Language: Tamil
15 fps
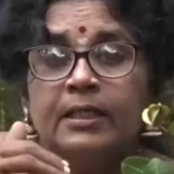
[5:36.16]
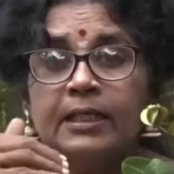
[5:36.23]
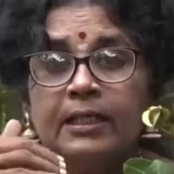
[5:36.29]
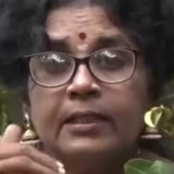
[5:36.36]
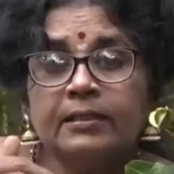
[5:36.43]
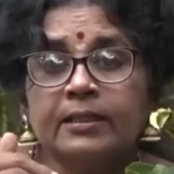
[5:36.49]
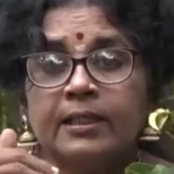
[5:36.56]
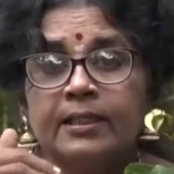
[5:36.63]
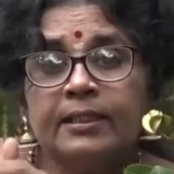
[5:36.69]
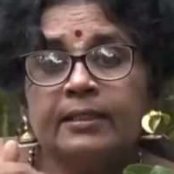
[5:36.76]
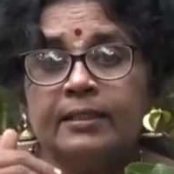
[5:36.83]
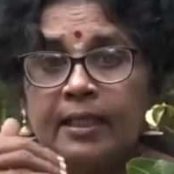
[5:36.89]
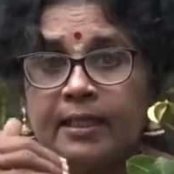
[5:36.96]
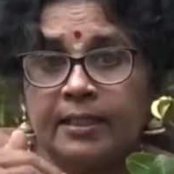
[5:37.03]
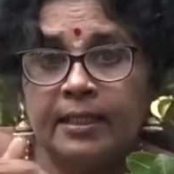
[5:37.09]
நிலத்தடி
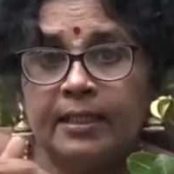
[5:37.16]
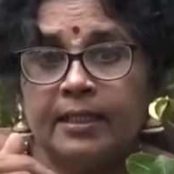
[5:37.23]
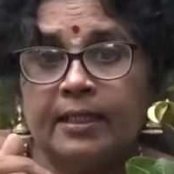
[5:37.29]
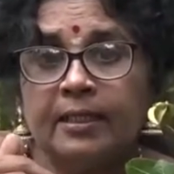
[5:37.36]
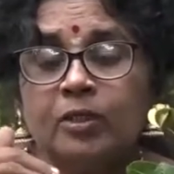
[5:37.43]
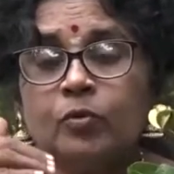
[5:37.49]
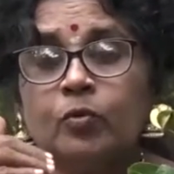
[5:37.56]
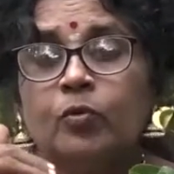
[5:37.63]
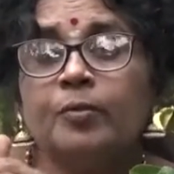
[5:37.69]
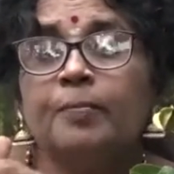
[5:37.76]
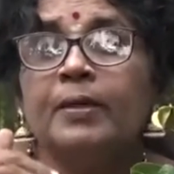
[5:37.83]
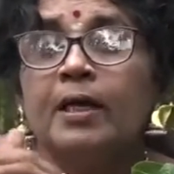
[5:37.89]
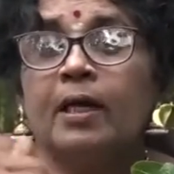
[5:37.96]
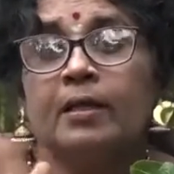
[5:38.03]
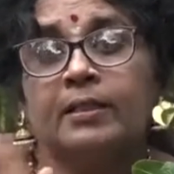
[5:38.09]
தண்ணியை
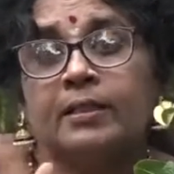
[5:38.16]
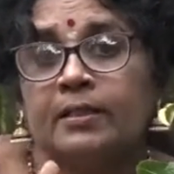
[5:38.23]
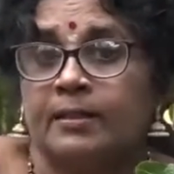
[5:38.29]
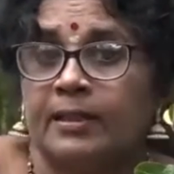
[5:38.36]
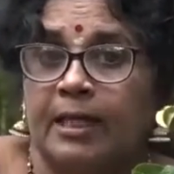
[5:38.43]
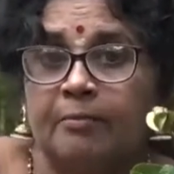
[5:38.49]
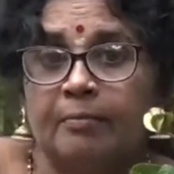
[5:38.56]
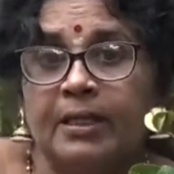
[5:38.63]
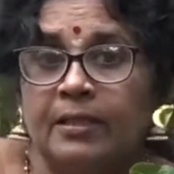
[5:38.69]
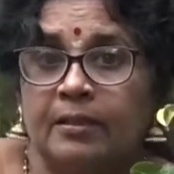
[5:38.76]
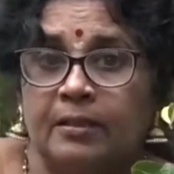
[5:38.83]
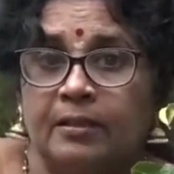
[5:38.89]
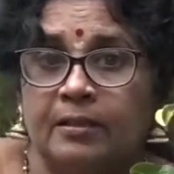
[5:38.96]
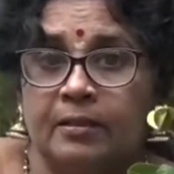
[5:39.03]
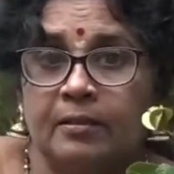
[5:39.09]
தூய்மையாக்குற தன்மை
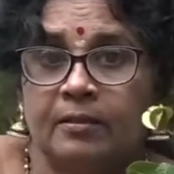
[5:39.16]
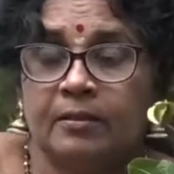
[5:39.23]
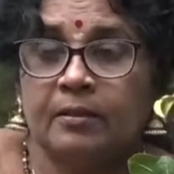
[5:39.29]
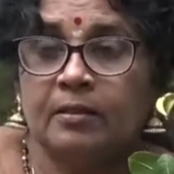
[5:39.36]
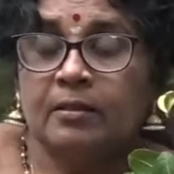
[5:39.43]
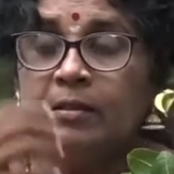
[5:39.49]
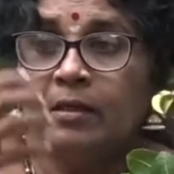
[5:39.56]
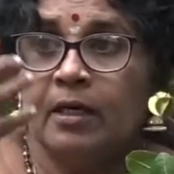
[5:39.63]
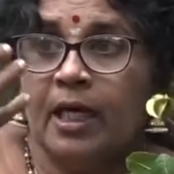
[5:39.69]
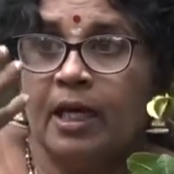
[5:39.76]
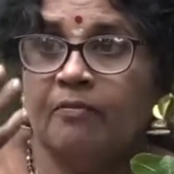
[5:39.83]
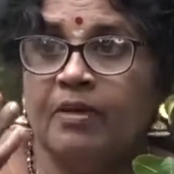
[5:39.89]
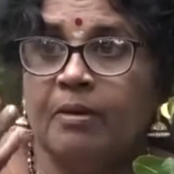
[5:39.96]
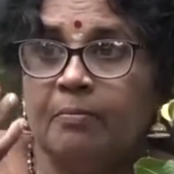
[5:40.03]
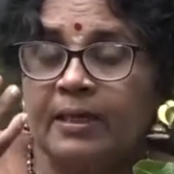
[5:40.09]
இருக்குது
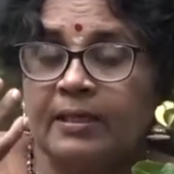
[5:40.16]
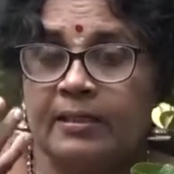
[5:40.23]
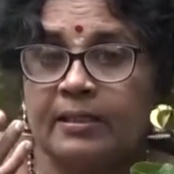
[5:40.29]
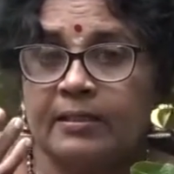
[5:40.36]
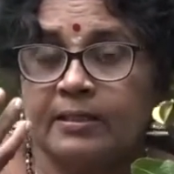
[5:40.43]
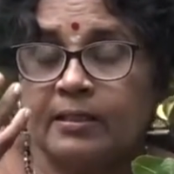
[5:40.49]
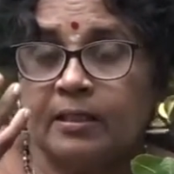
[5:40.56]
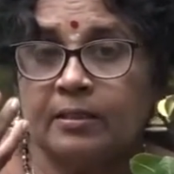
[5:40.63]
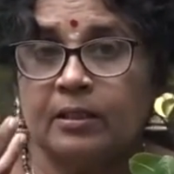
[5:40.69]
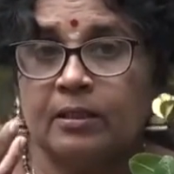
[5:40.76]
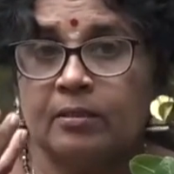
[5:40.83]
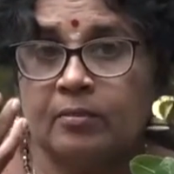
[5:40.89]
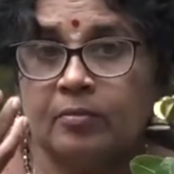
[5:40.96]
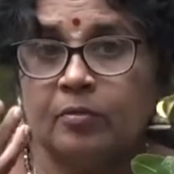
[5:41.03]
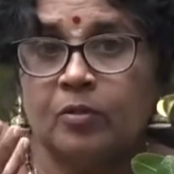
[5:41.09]
ஹெவி மெட்டல்ஸ் அந்த
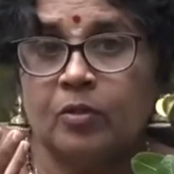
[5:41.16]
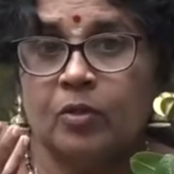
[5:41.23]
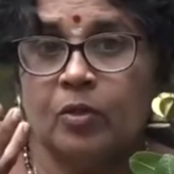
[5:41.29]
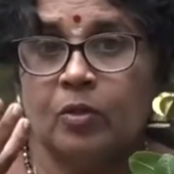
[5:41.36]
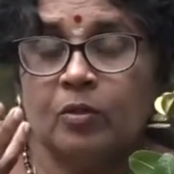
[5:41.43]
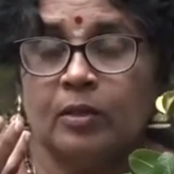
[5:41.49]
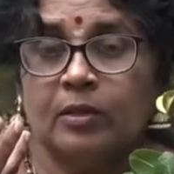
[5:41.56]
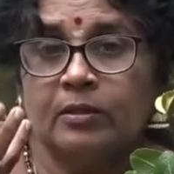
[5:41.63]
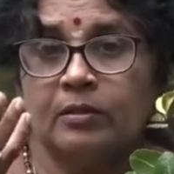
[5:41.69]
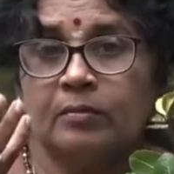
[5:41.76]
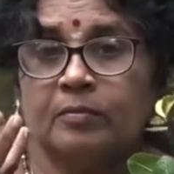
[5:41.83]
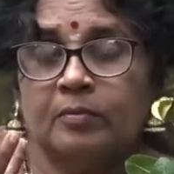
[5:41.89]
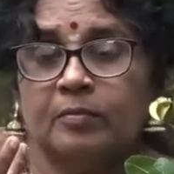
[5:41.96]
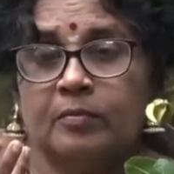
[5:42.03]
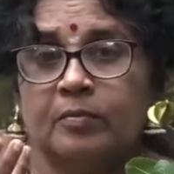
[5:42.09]
அந்த
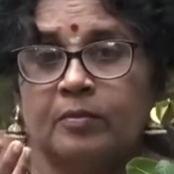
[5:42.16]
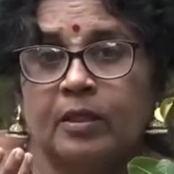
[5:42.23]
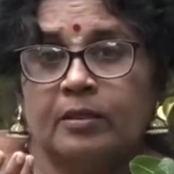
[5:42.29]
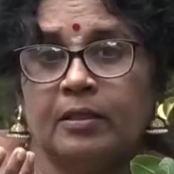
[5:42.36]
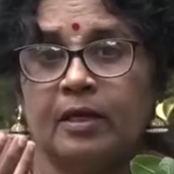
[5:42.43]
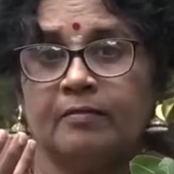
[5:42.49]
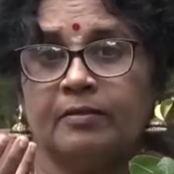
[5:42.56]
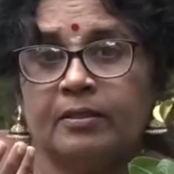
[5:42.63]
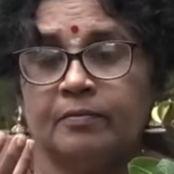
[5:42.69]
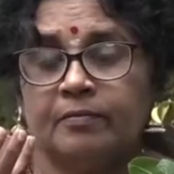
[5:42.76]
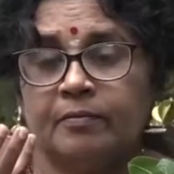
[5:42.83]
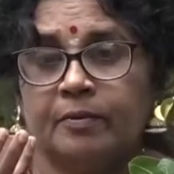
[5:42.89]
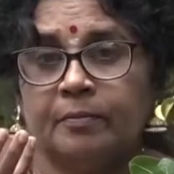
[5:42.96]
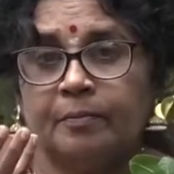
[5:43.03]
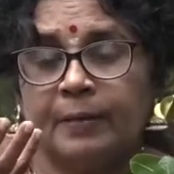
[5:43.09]
அதாவது
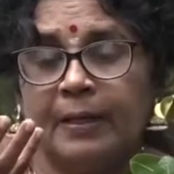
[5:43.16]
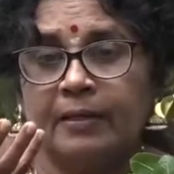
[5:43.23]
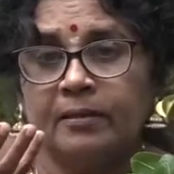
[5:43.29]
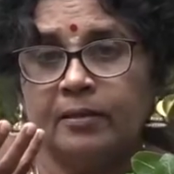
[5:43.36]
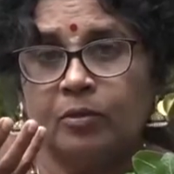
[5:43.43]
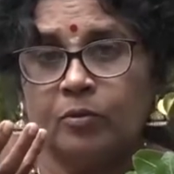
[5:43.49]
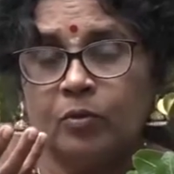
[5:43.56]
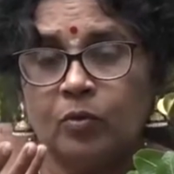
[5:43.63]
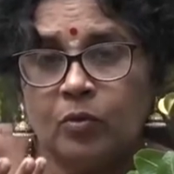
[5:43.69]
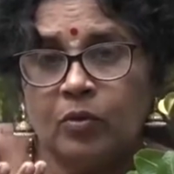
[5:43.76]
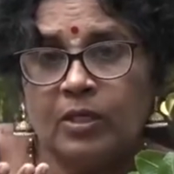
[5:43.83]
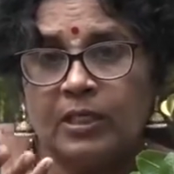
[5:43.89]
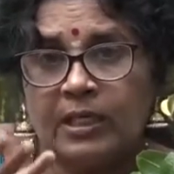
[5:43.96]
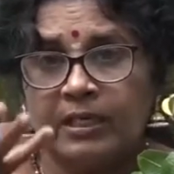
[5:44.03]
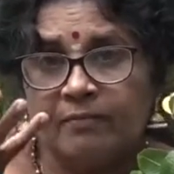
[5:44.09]
பலத்த
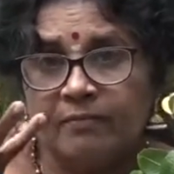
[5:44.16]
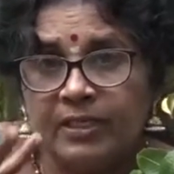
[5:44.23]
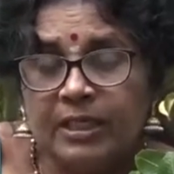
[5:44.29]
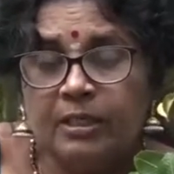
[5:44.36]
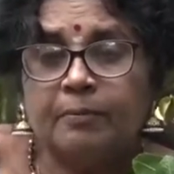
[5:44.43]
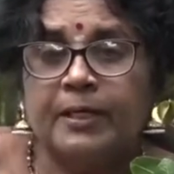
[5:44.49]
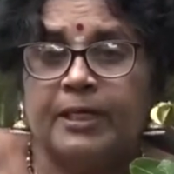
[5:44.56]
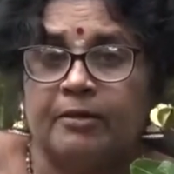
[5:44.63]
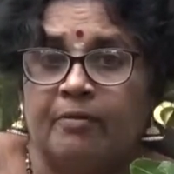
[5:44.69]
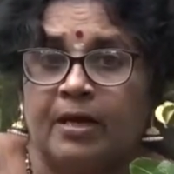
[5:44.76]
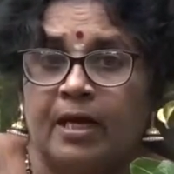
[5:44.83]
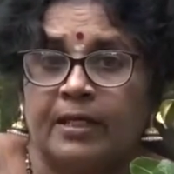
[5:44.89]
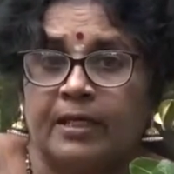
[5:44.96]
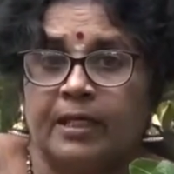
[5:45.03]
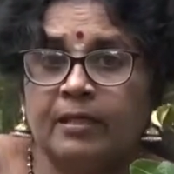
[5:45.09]
உலோகங்களை
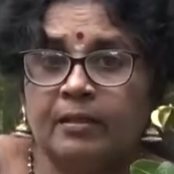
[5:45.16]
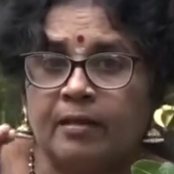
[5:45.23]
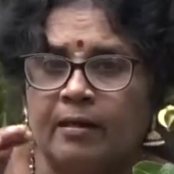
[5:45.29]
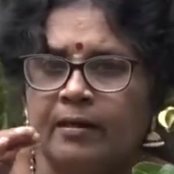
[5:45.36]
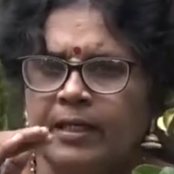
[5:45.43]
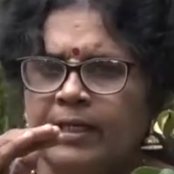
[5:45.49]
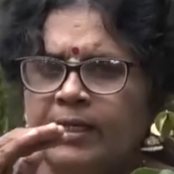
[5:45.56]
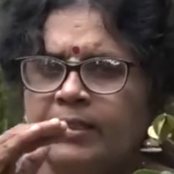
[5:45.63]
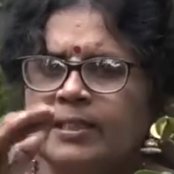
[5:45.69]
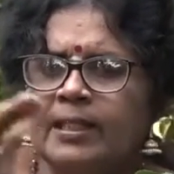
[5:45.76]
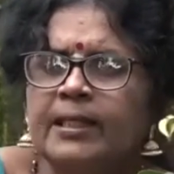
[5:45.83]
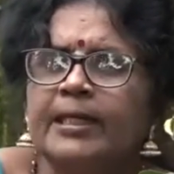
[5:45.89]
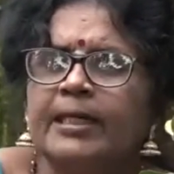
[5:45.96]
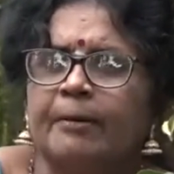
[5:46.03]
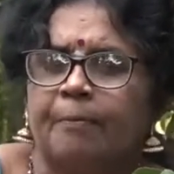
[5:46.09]
வீழ்வடிவாக்கி தண்ணியை
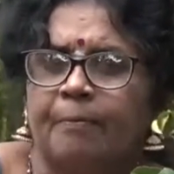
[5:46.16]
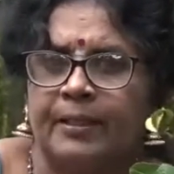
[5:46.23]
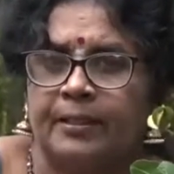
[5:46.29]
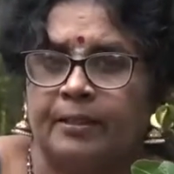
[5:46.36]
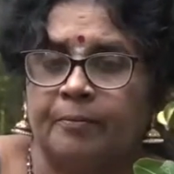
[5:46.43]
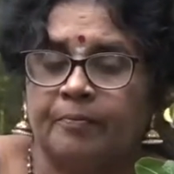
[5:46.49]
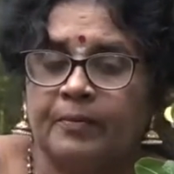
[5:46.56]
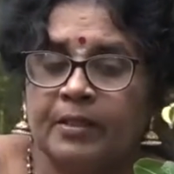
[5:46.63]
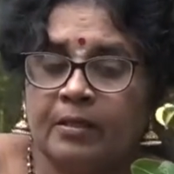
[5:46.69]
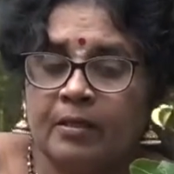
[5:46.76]
தெளிய பண்ணும்